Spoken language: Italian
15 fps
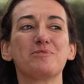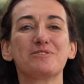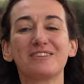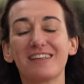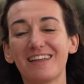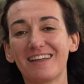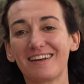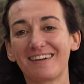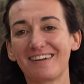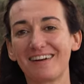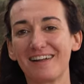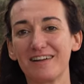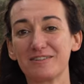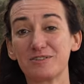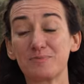
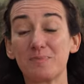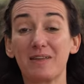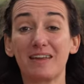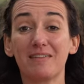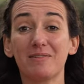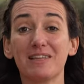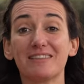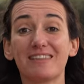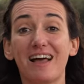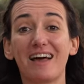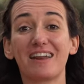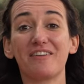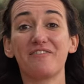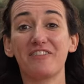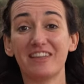poter
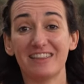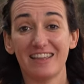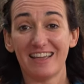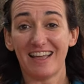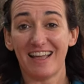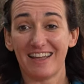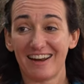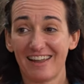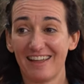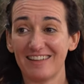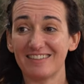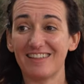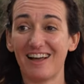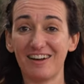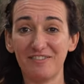sperimentare,
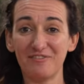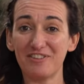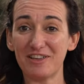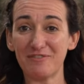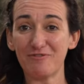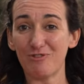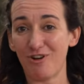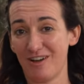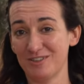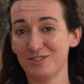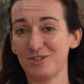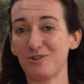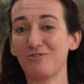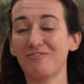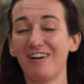vedere dal vivo
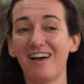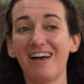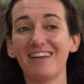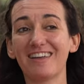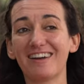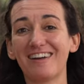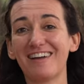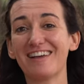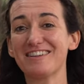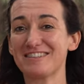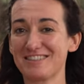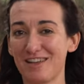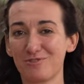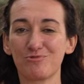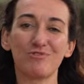Angelo Vaira è
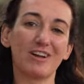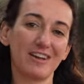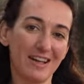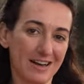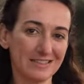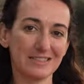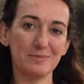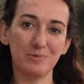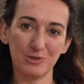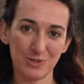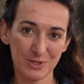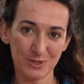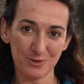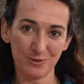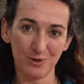stata una grande
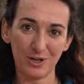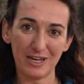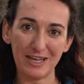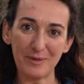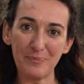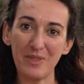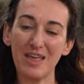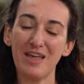emozione